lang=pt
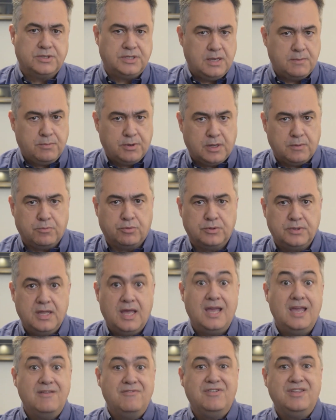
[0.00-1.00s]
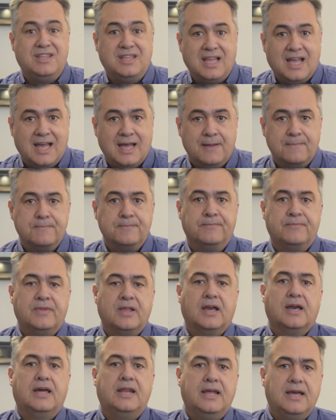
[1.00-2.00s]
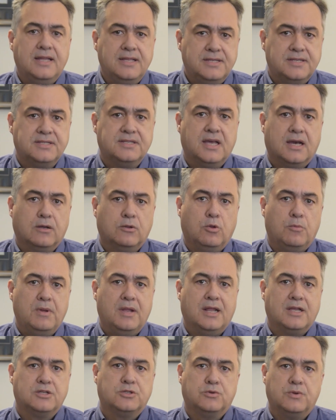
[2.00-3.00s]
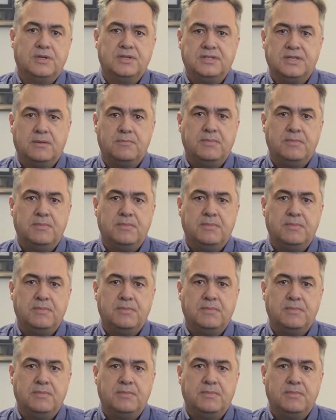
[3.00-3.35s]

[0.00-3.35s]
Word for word: sempre que puder, evitar grandes aglomerações em